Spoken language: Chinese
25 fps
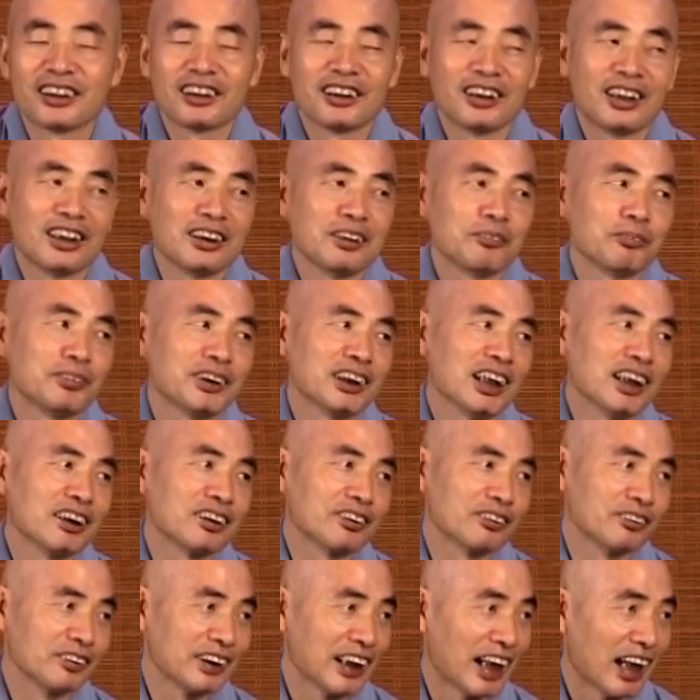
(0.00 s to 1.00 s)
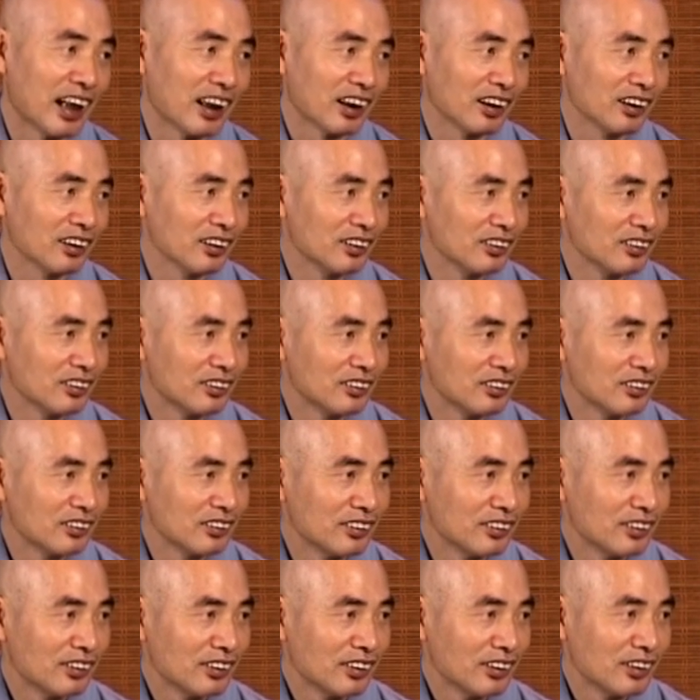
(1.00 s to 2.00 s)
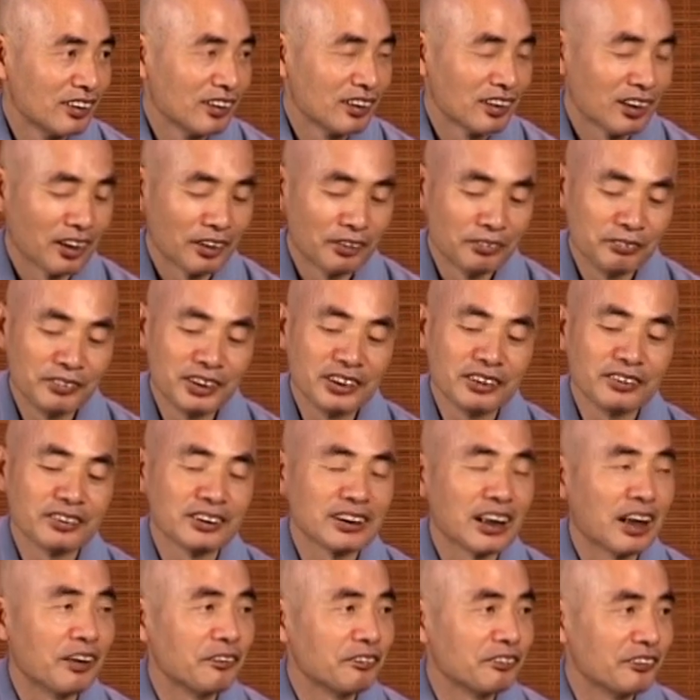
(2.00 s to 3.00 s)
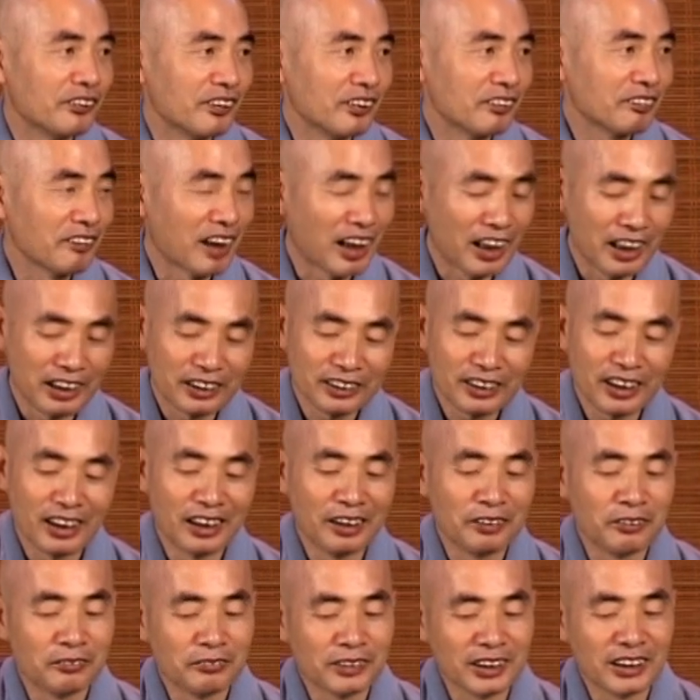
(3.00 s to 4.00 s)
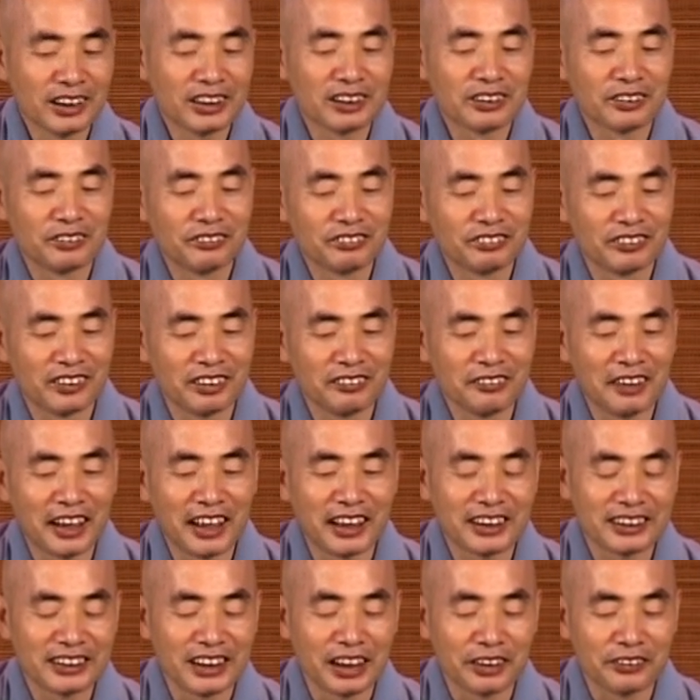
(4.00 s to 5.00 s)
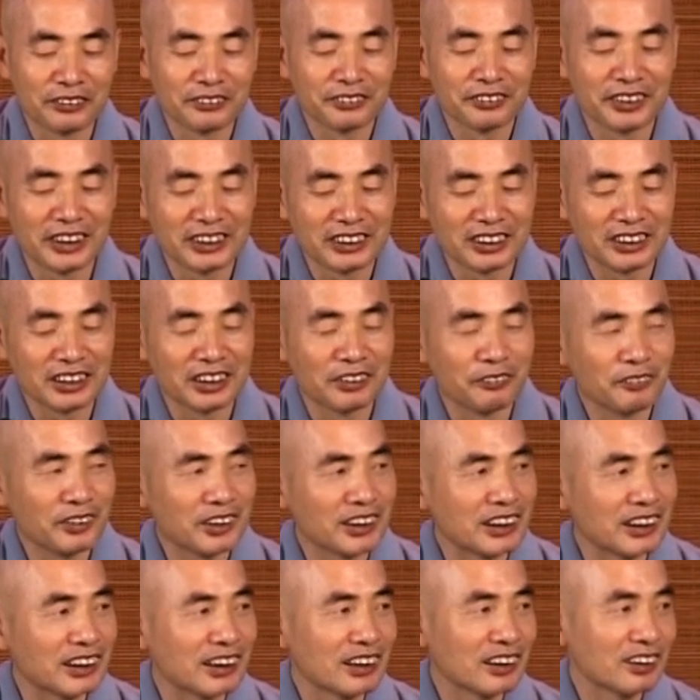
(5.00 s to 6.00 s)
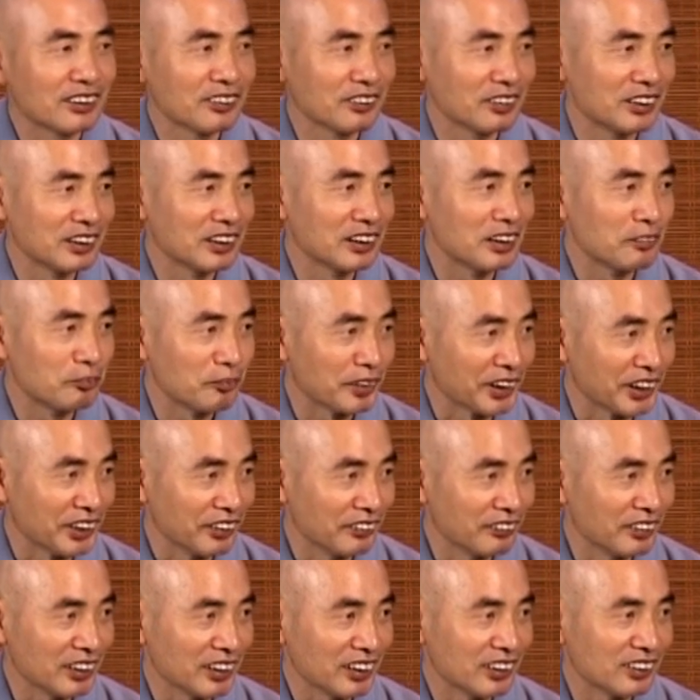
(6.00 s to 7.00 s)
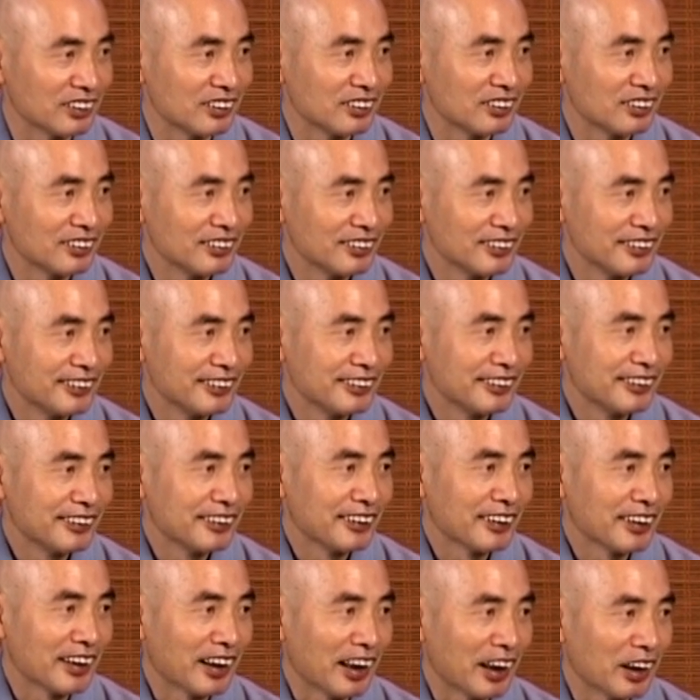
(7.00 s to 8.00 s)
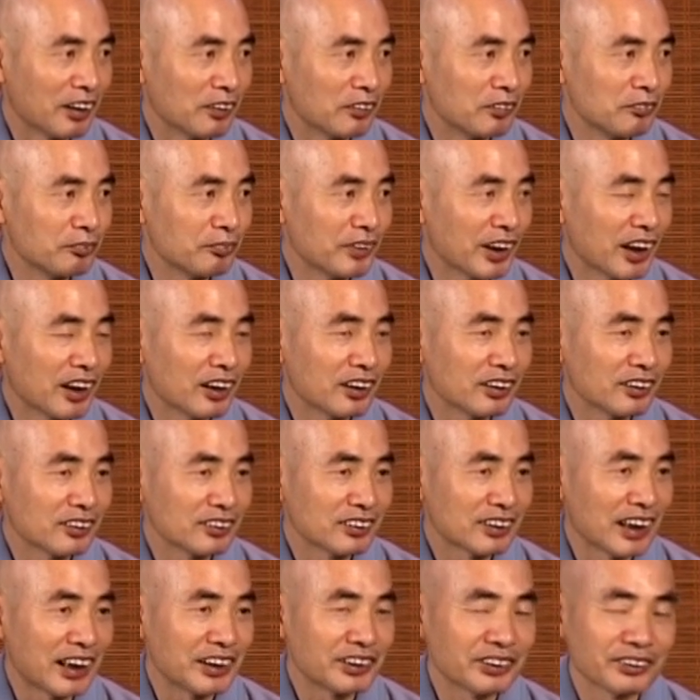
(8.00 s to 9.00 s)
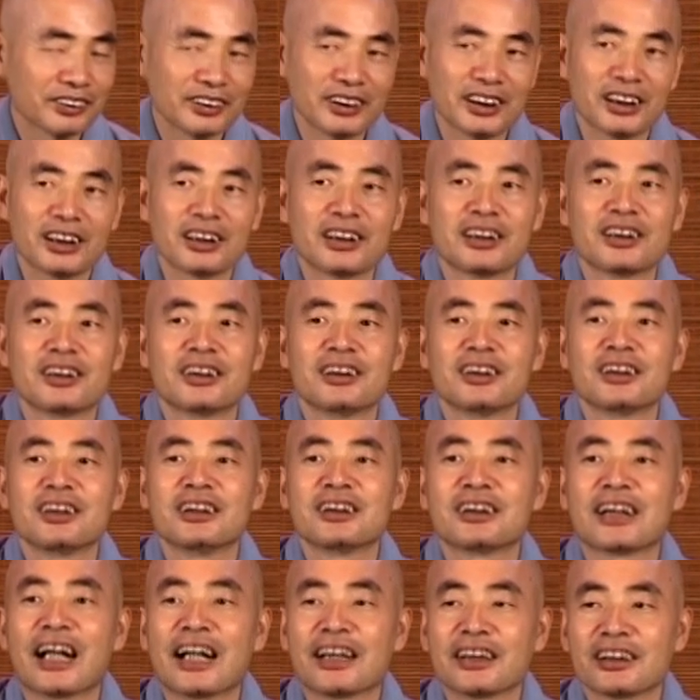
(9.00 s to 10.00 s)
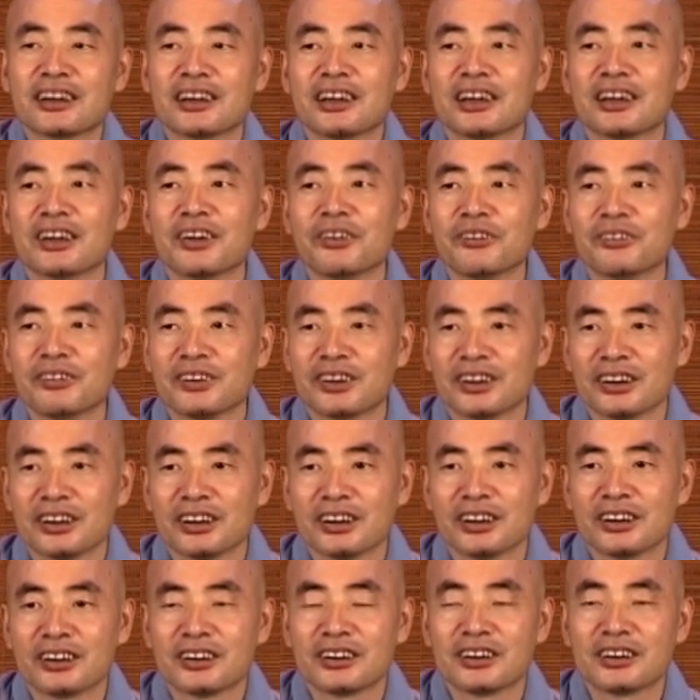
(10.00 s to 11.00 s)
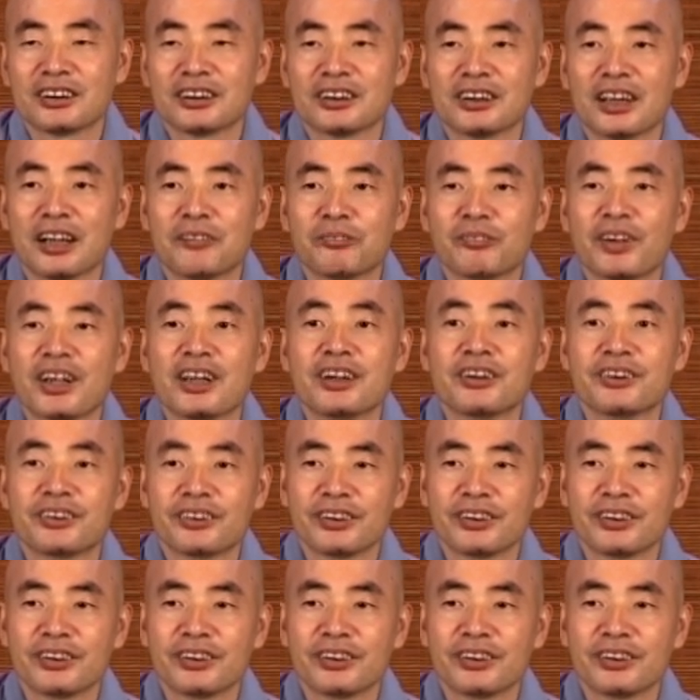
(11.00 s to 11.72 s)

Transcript: 那就不像出家人。我们就讲佛法，当然，我们可以从佛法的角度对这些问题做一些评论。我们不要单纯的去讲这些东西，别人